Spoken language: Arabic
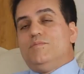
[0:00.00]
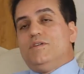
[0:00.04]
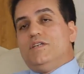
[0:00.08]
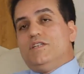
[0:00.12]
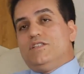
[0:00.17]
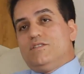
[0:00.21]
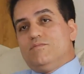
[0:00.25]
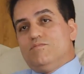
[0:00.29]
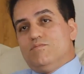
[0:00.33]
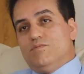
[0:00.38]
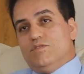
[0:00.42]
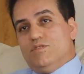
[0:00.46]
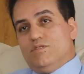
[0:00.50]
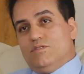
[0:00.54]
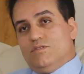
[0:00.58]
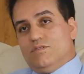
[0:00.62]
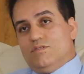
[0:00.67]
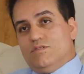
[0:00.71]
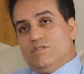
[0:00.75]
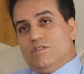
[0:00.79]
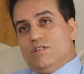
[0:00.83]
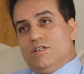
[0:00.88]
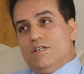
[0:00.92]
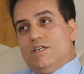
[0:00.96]
يهتموا
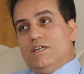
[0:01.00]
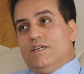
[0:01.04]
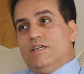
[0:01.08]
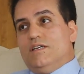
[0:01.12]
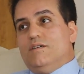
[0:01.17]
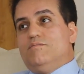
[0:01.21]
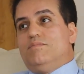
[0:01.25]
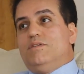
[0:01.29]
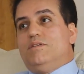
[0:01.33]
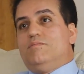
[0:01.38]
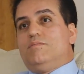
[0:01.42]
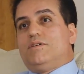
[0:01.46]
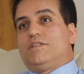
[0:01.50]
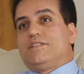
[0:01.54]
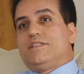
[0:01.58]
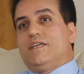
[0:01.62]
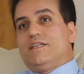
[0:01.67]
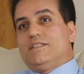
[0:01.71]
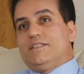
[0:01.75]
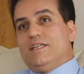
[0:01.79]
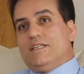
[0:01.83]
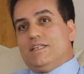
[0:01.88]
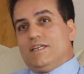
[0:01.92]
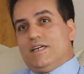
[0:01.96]
بالمرضى
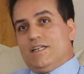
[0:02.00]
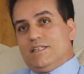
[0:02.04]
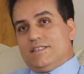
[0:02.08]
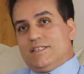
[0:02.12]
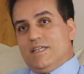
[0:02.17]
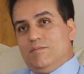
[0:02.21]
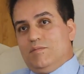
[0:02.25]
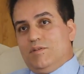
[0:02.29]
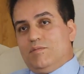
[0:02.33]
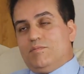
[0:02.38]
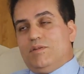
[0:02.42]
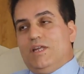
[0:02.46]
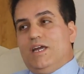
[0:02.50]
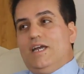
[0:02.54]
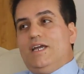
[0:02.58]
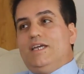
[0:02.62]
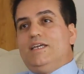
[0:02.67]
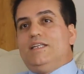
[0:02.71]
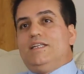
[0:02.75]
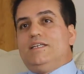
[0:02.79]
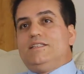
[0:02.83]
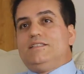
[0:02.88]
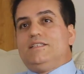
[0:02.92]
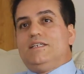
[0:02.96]
ديال الزهايمر
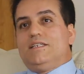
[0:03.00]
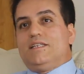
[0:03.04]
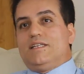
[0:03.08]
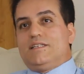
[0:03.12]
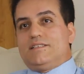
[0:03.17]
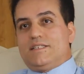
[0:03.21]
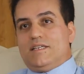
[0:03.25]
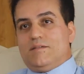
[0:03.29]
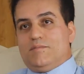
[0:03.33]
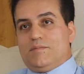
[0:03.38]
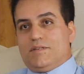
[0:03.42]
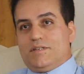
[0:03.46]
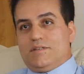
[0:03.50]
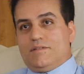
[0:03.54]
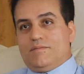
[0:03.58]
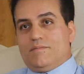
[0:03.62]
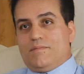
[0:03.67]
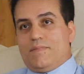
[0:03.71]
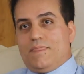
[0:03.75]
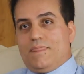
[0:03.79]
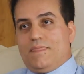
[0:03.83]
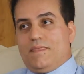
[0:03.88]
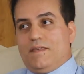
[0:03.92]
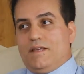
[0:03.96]
بالعائلات ديال الزهايمر
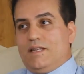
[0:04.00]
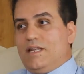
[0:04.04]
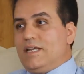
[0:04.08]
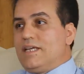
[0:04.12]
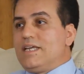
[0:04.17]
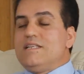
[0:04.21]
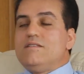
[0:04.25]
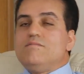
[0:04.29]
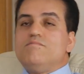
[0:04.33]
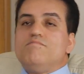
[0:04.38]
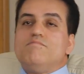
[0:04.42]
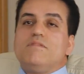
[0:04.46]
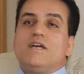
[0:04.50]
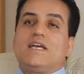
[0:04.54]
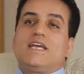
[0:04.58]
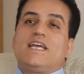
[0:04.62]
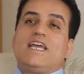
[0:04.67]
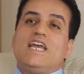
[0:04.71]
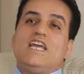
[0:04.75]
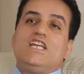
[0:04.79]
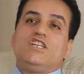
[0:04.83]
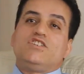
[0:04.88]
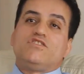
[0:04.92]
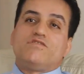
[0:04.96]
لكن ما
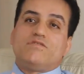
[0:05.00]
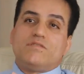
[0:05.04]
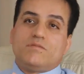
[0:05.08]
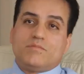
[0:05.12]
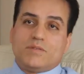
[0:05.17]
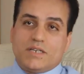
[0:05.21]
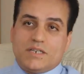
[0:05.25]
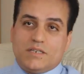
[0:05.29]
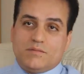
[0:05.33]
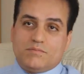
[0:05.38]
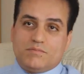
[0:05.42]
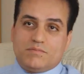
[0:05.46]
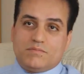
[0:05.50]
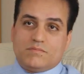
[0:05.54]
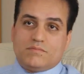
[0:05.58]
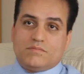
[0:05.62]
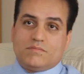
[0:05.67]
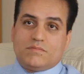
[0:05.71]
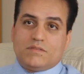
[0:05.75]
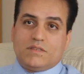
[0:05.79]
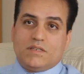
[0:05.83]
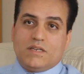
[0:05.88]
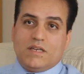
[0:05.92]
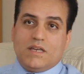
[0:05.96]
كاينش في المغرب
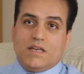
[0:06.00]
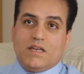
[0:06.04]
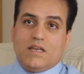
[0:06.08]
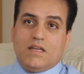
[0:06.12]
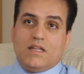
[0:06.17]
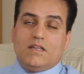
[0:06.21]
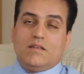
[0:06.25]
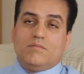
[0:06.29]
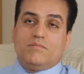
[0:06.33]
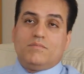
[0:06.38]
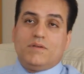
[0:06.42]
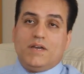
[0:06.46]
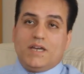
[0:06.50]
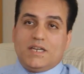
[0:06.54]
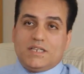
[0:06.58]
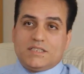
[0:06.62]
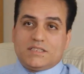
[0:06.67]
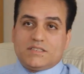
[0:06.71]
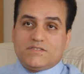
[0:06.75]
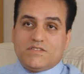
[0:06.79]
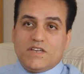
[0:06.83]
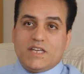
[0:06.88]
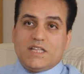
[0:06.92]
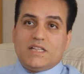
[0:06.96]

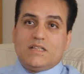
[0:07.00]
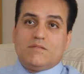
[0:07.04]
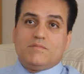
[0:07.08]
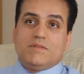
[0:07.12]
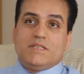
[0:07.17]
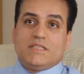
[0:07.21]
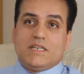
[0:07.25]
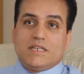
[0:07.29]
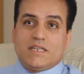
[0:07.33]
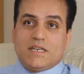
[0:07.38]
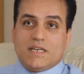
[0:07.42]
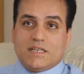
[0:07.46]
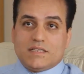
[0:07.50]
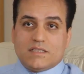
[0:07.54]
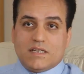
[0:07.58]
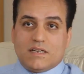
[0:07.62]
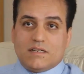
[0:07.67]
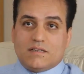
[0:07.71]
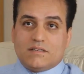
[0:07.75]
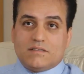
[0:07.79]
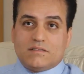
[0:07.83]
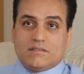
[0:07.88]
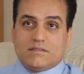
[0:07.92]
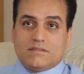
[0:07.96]
البحث في هذا الميدان هذا
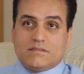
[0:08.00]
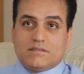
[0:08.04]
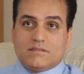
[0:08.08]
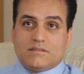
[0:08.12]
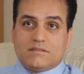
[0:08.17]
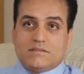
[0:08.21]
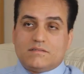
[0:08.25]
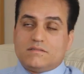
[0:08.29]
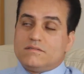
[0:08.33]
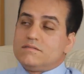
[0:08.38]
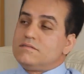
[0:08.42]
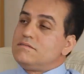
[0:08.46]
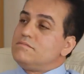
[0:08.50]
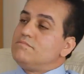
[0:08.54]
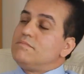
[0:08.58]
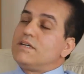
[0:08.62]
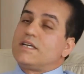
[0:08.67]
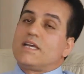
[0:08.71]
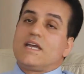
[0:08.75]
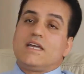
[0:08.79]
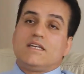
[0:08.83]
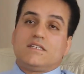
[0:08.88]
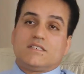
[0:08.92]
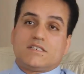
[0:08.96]
ما
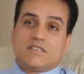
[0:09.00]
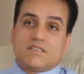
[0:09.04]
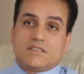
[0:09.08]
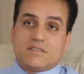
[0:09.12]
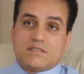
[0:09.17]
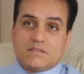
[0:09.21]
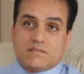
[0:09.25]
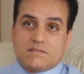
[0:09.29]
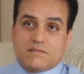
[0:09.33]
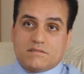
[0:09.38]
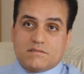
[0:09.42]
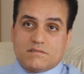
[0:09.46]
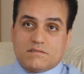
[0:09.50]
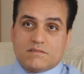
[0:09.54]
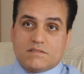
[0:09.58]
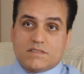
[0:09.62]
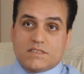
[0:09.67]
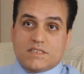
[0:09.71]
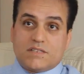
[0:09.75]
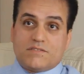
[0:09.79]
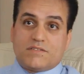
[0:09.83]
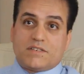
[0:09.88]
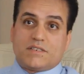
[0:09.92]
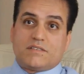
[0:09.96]
كاينش
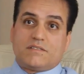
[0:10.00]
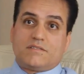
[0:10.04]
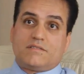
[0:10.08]
صفر